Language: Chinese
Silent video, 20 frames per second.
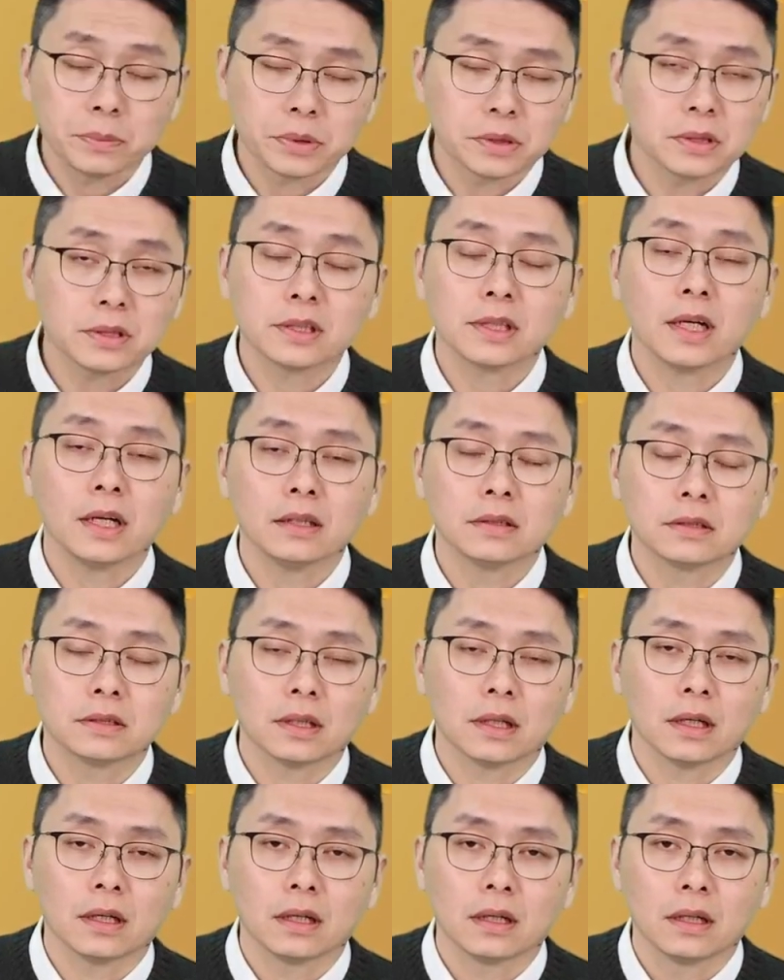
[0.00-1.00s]
不是这个样子，
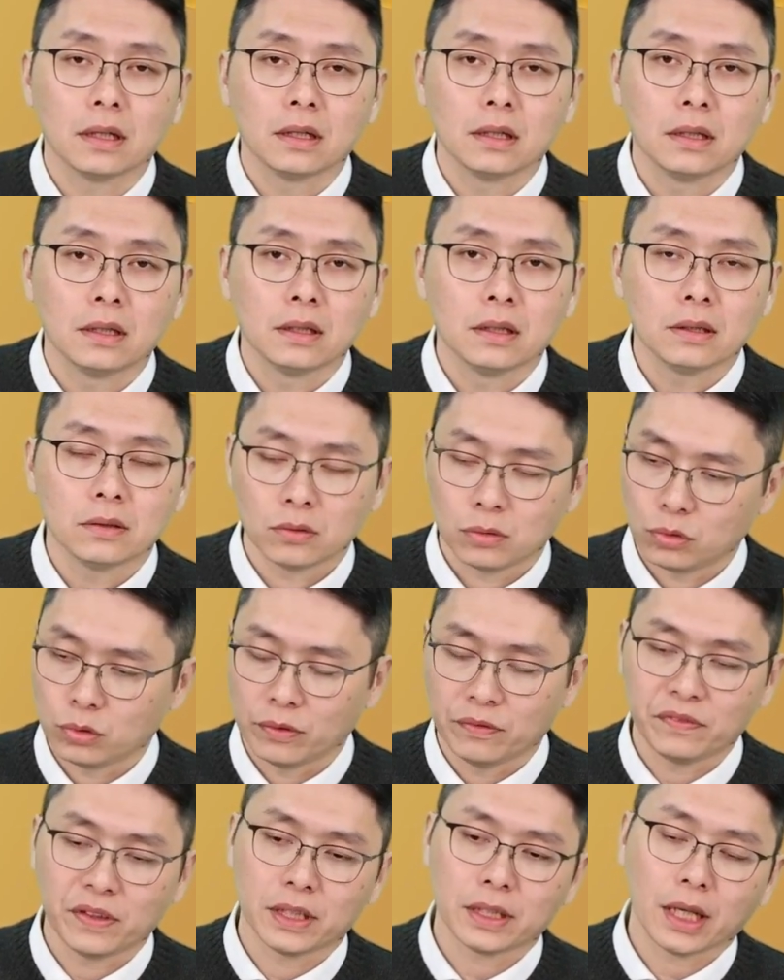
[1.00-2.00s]

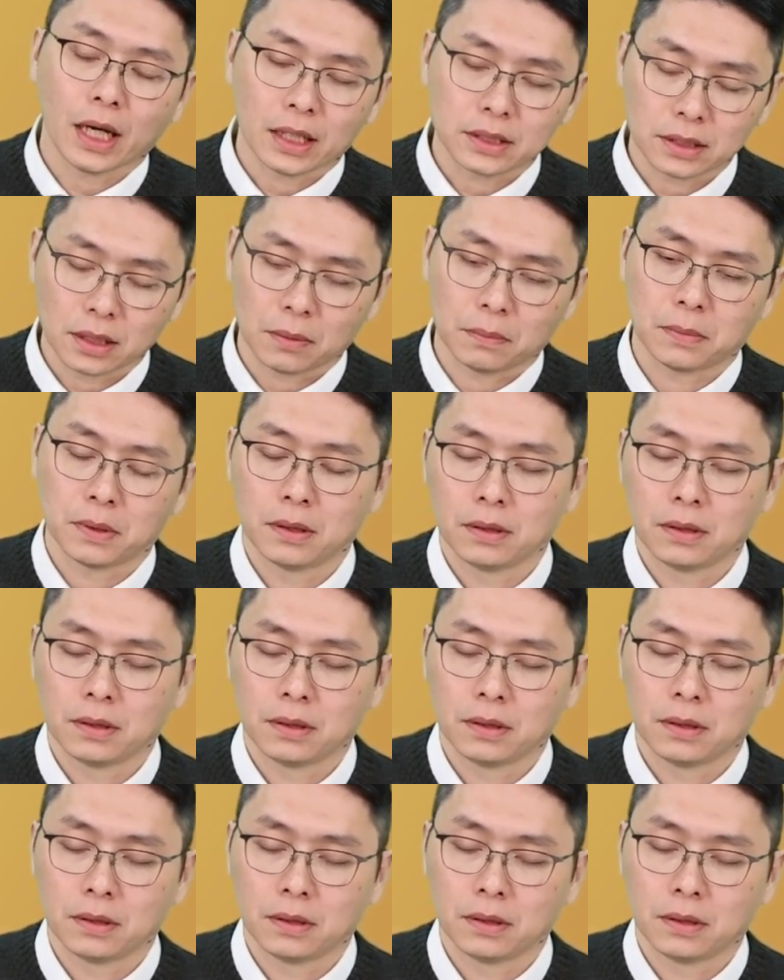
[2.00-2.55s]
轮番大涨。